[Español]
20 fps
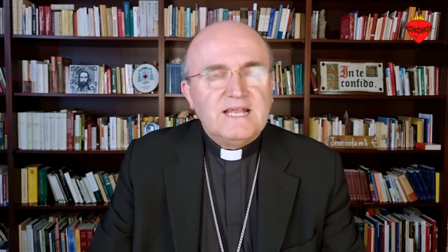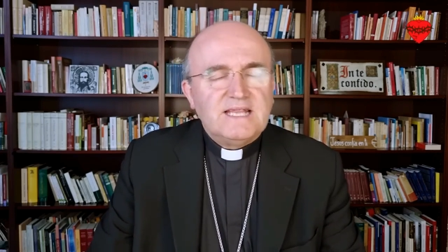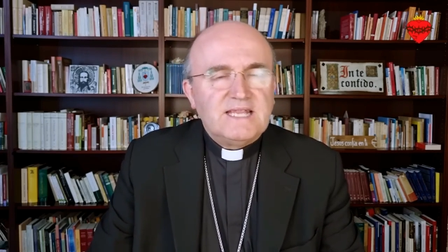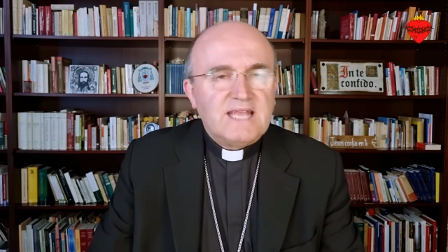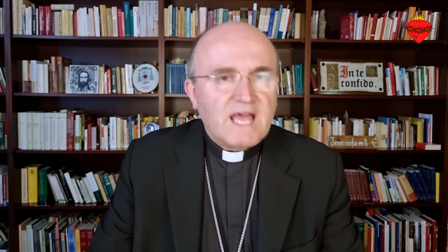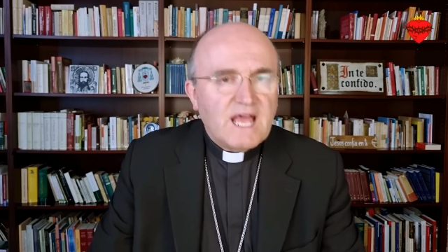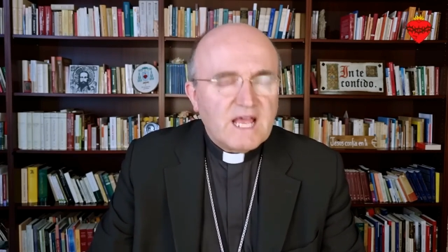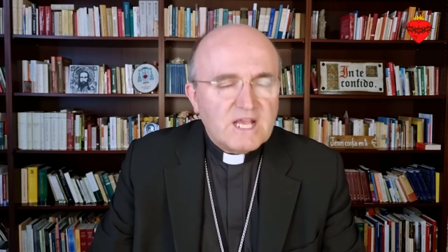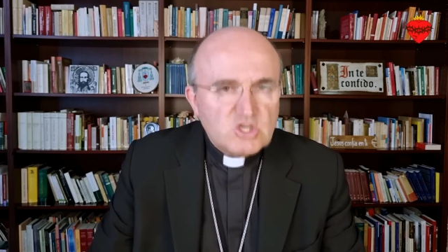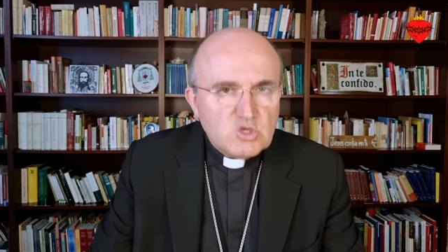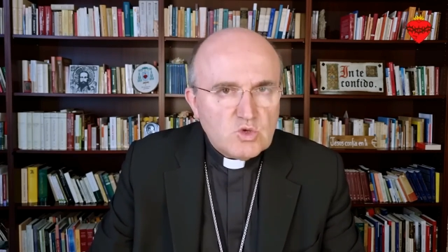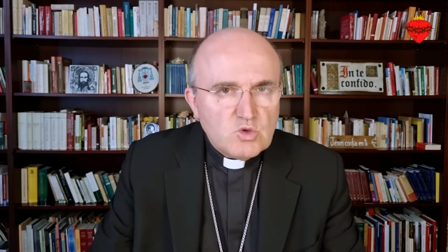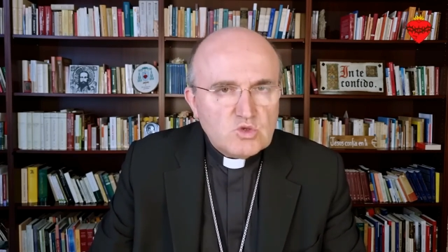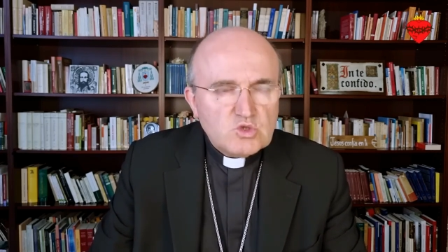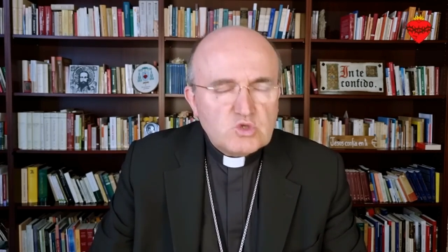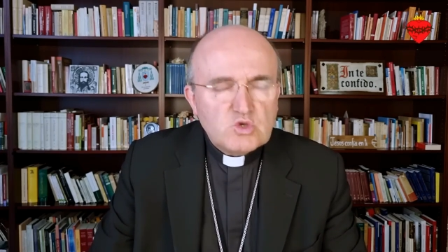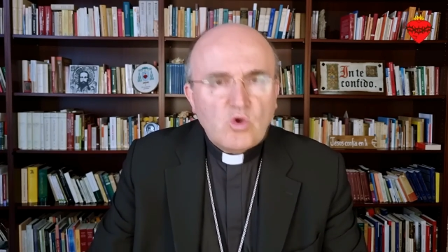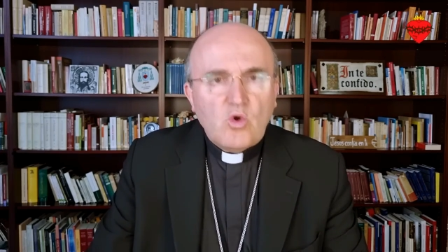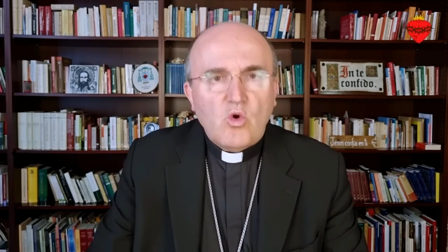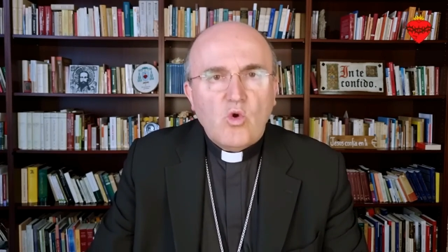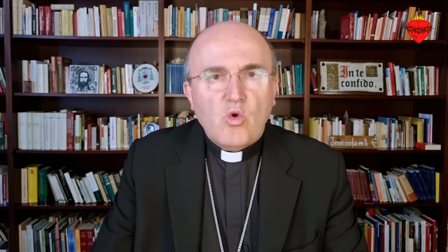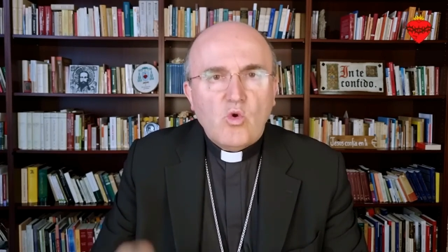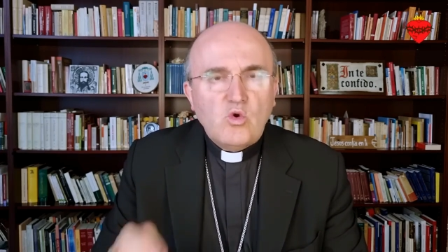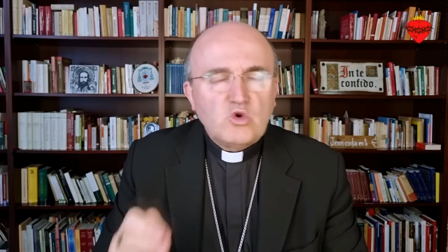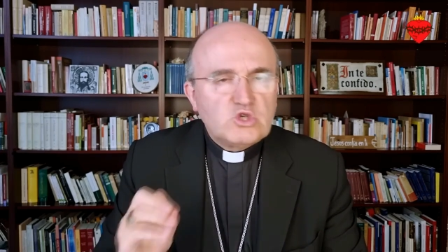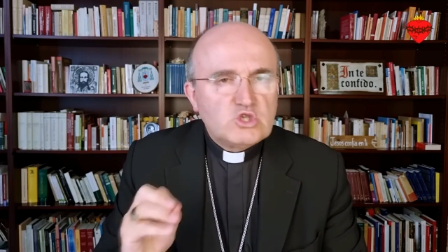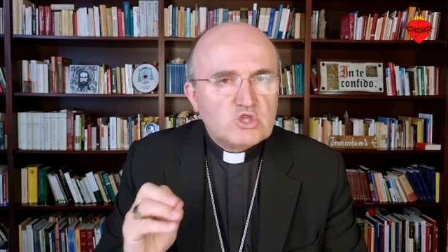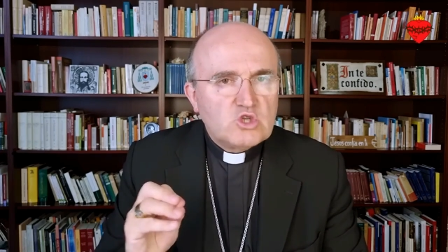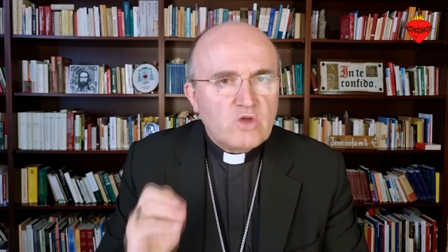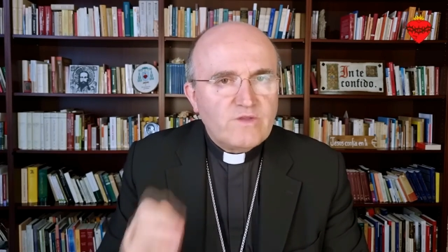de Jesús
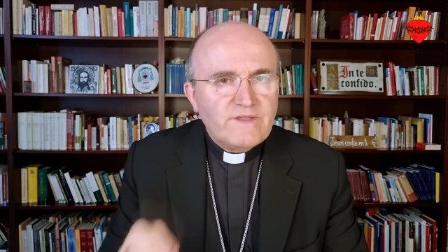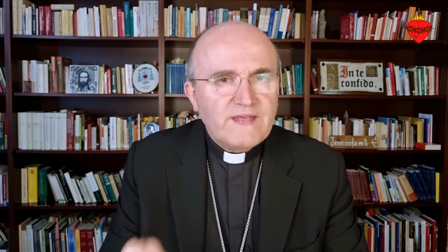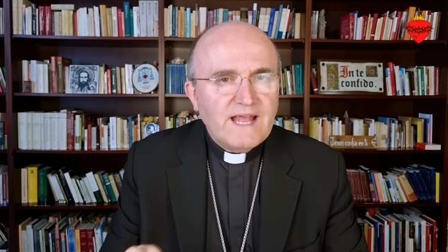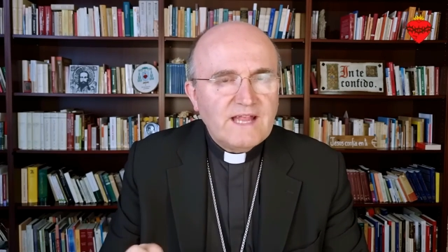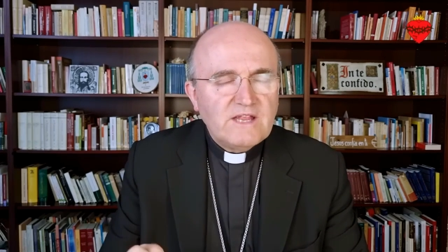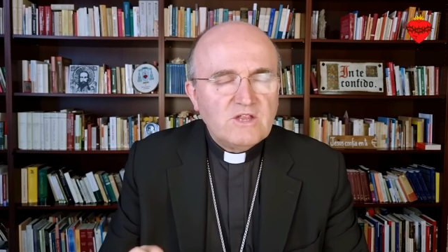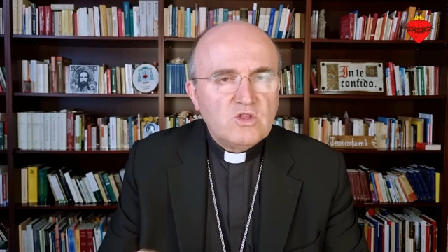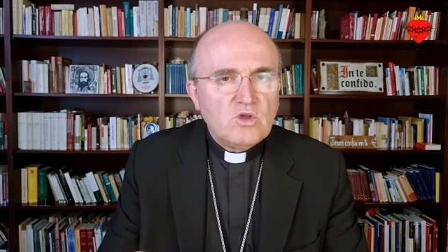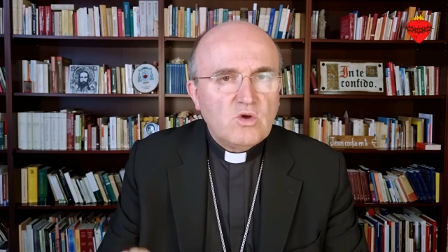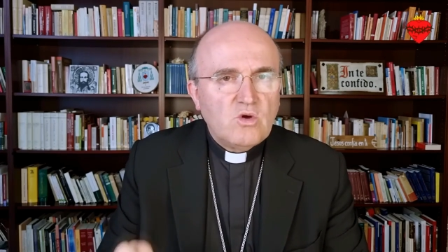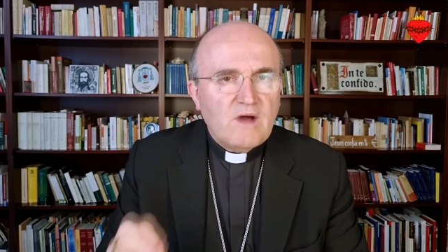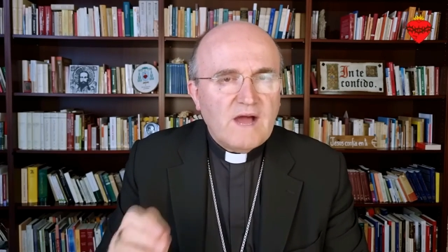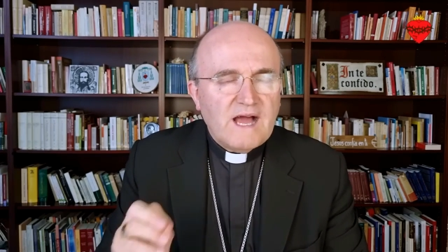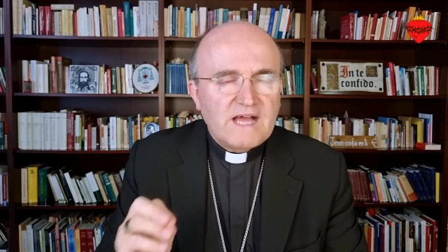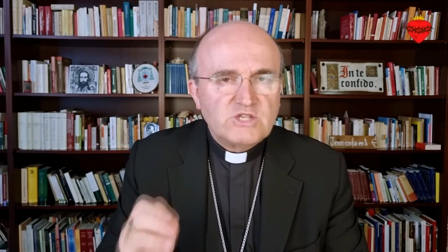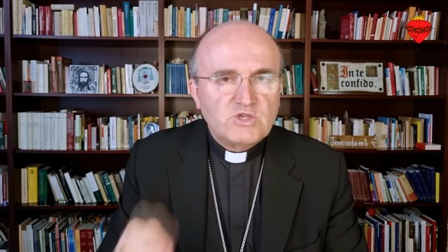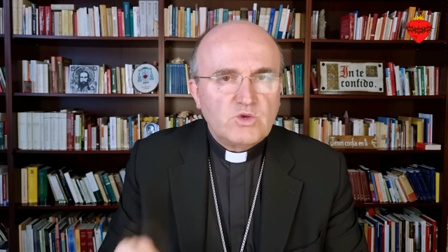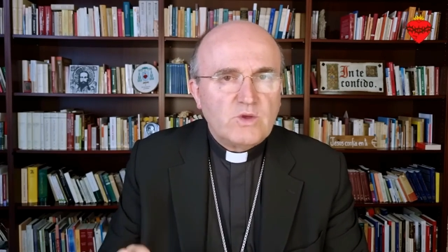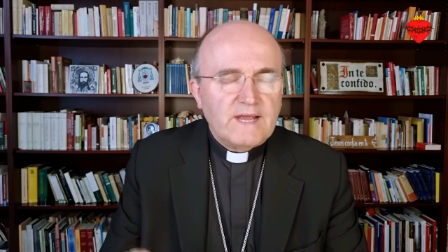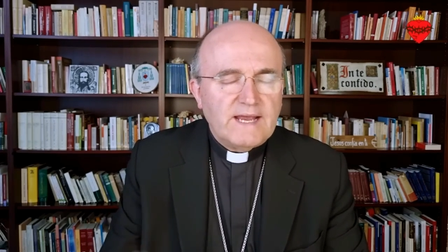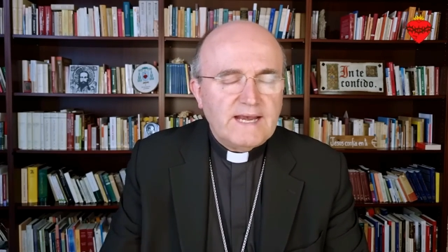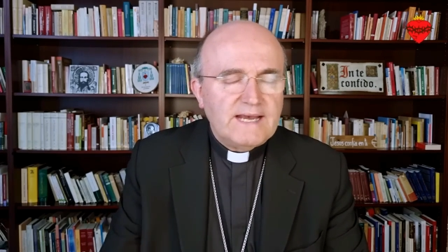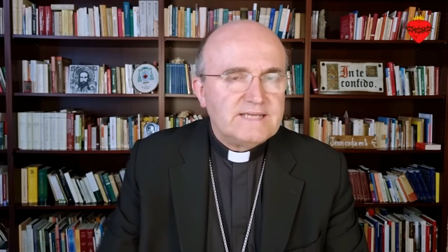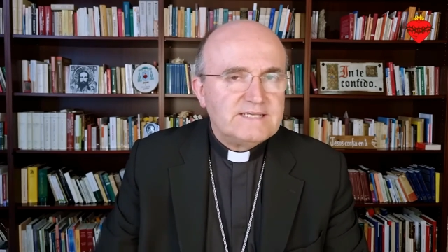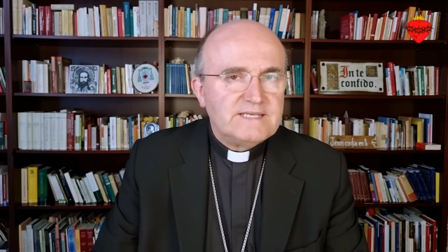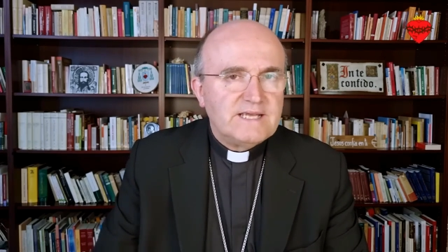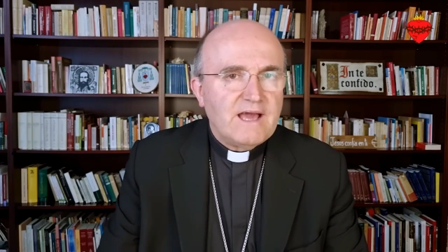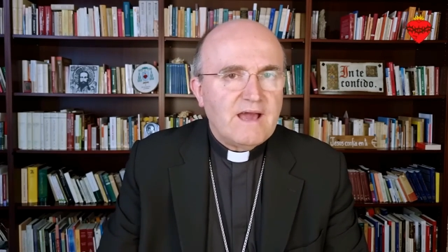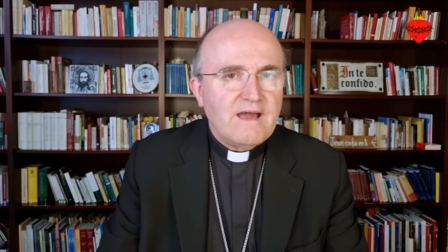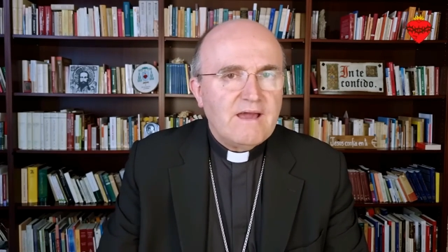custodiando a su
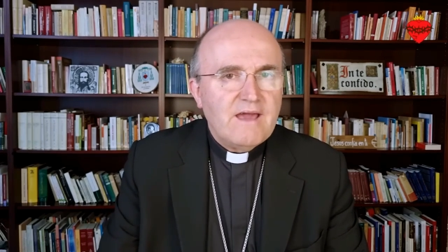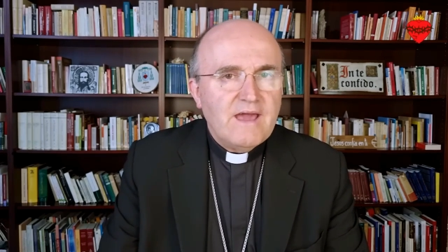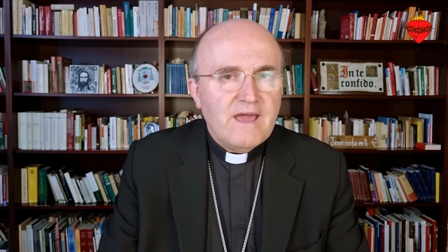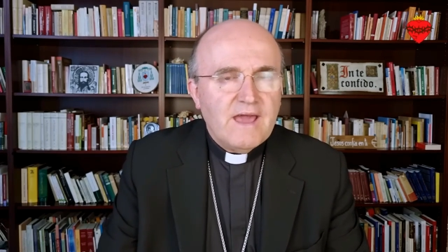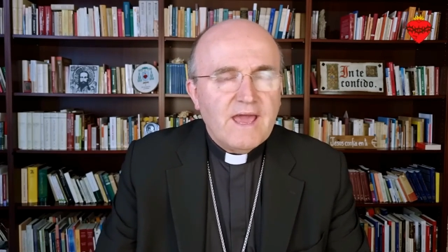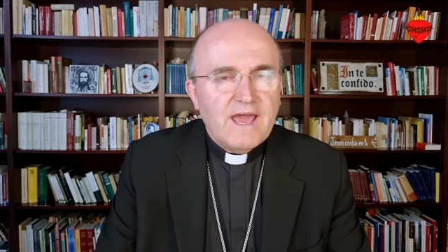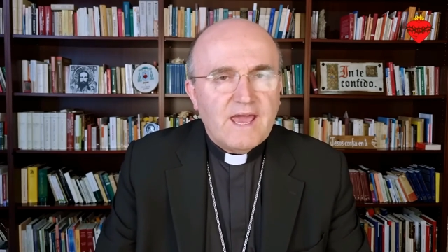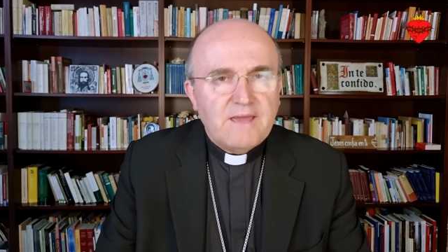iglesia